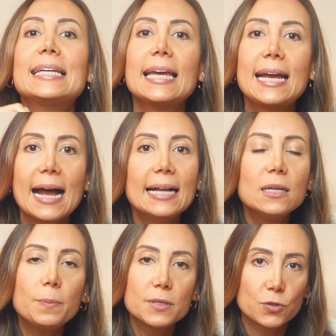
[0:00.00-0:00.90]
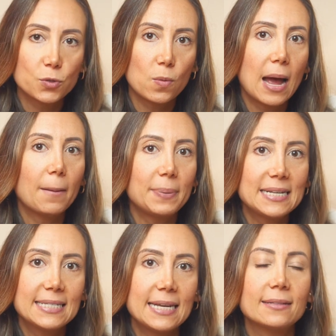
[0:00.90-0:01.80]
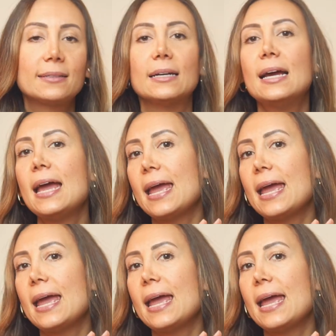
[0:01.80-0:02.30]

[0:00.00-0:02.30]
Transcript: que cada pessoa apresenta.